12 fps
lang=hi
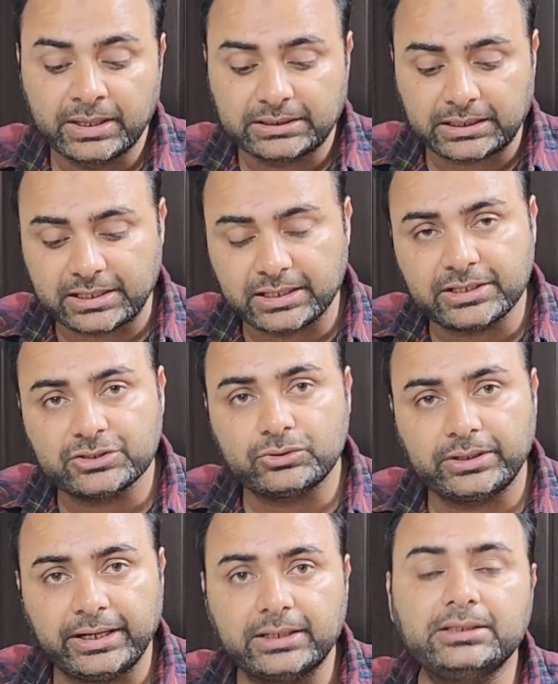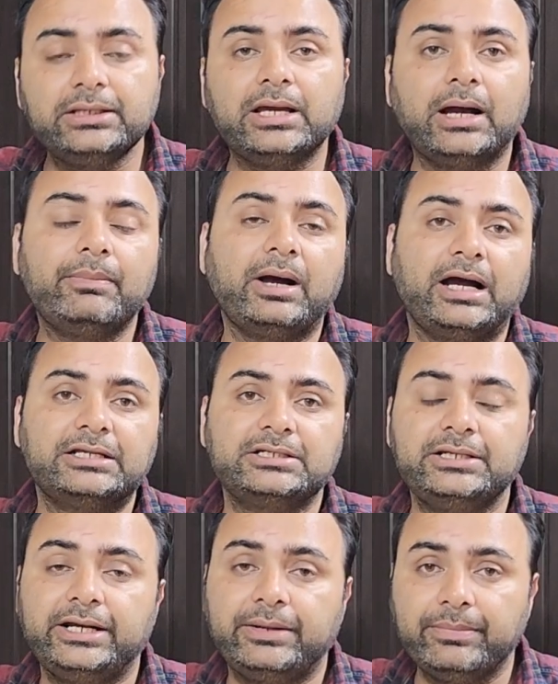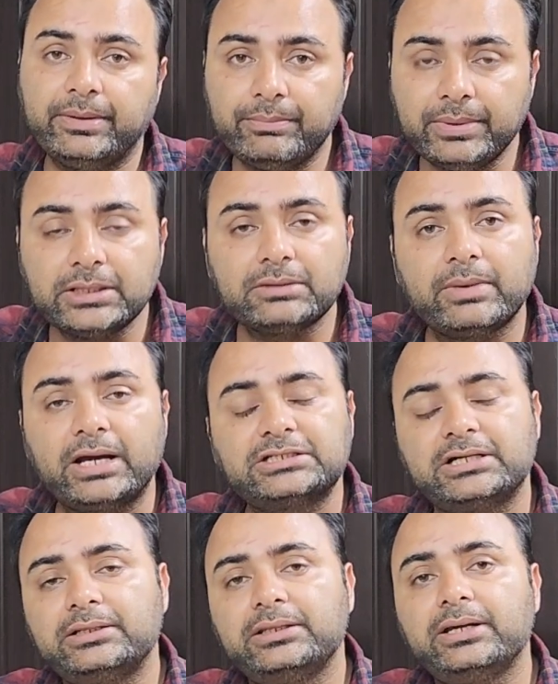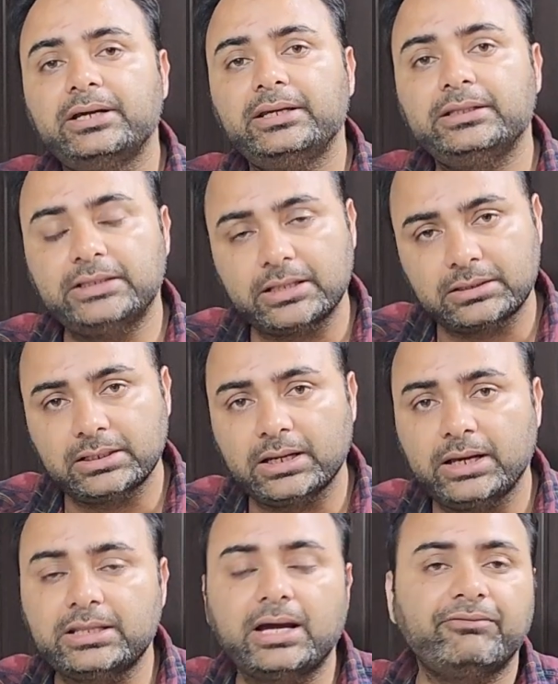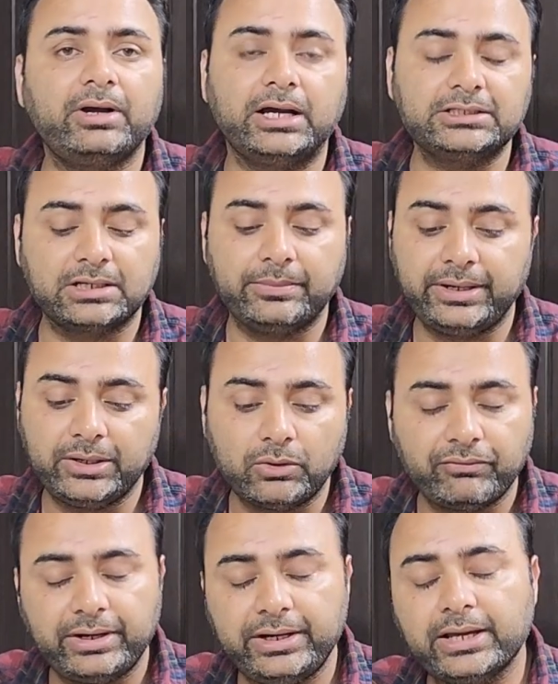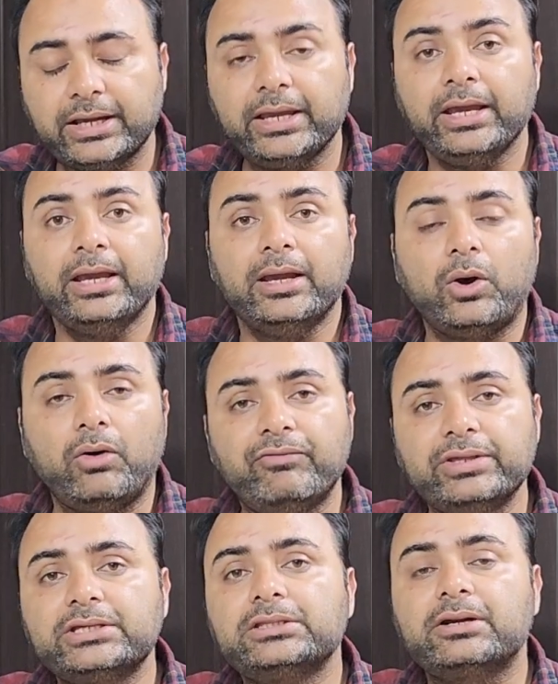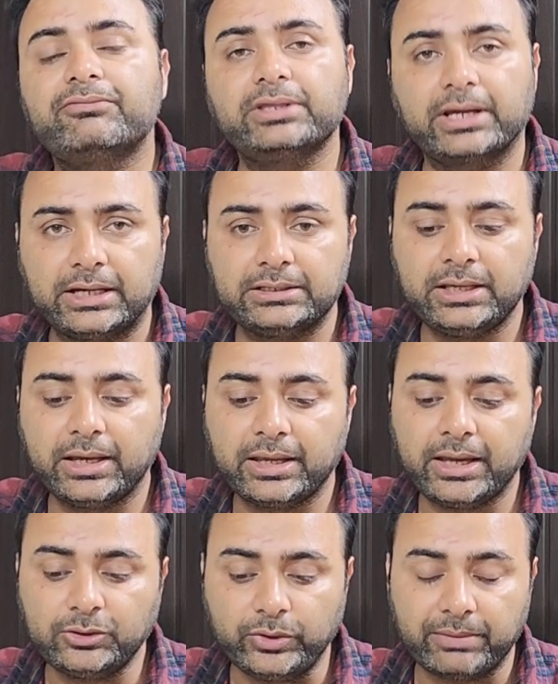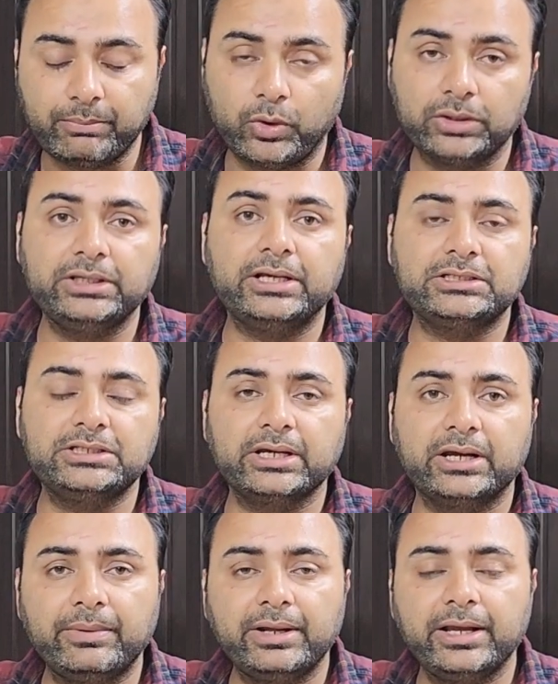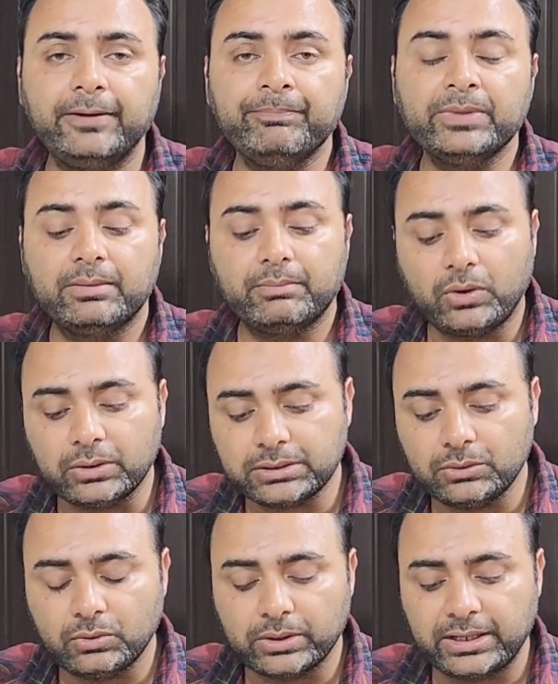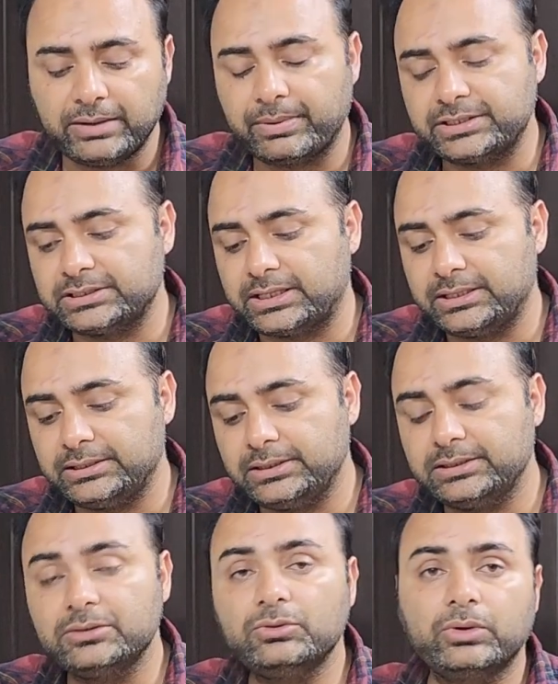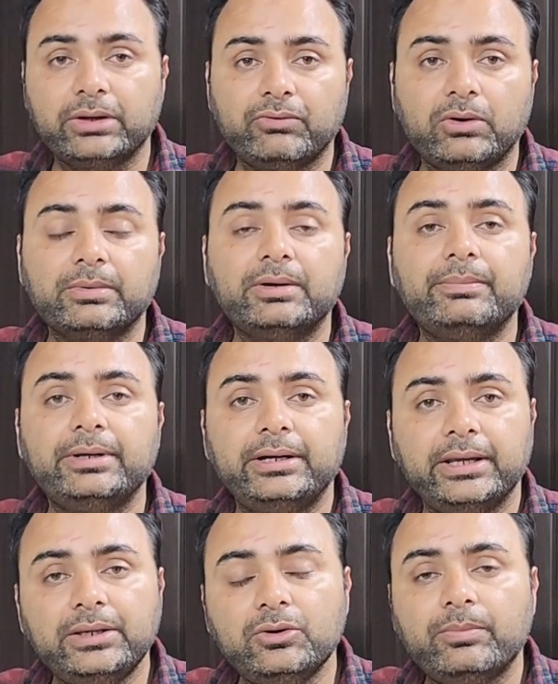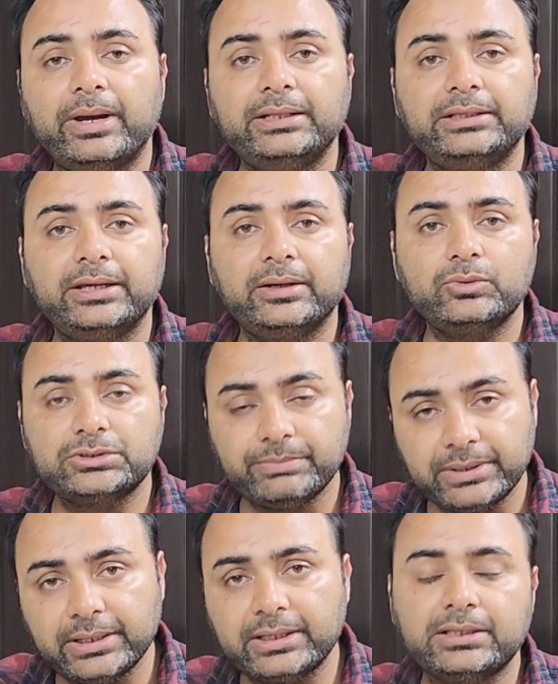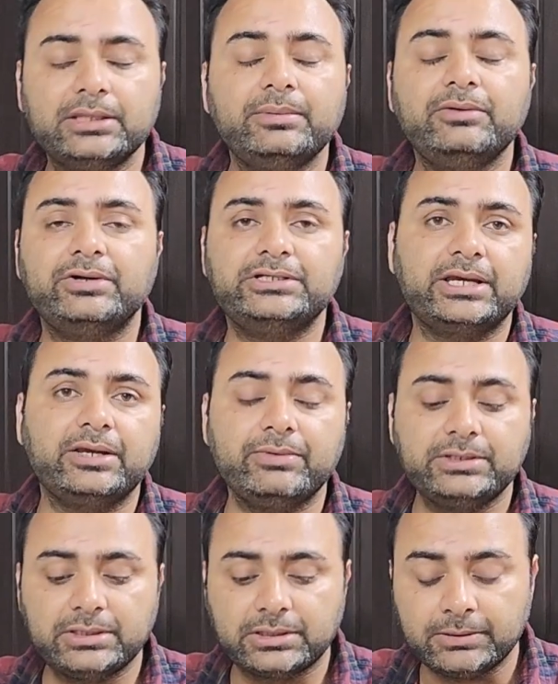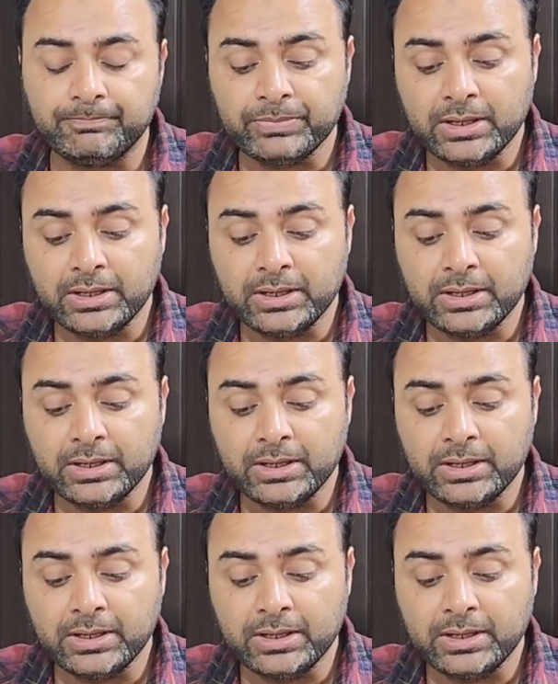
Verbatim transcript: तक की जो डेट थी अब आज की डेट में 20 मार्च कर दी गई है 10 दिन का इजाफा हज कमेटी ऑफ इंडिया के ऑफिस की तरफ से कर दिया गया है तो एक बहुत ही अच्छी खबर है बहुत से लोगों के लिए परेशानी थी जिन लोगों के फॉर्म कंप्लीट नहीं हो पाए थे कुछ भी किसी भी वजह की वजह से